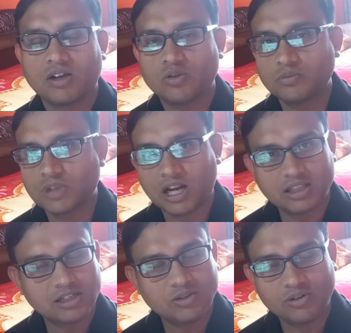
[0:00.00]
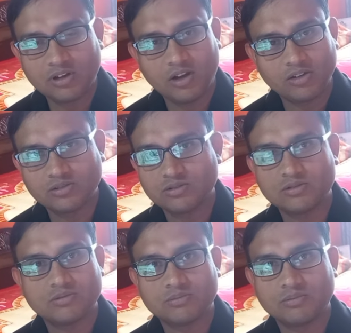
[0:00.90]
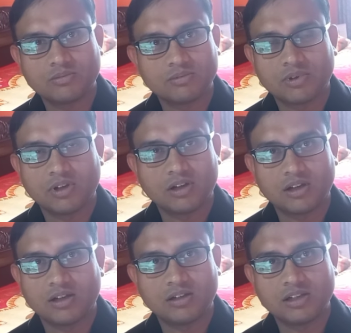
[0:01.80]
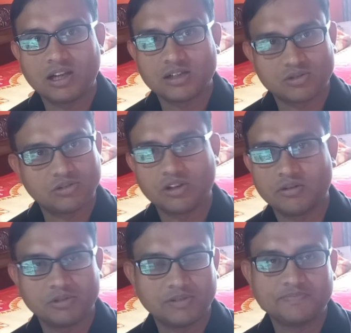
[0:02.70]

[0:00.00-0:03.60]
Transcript: খুব তাড়াতাড়ি করলে হয়তো নিরাশ হতে হবে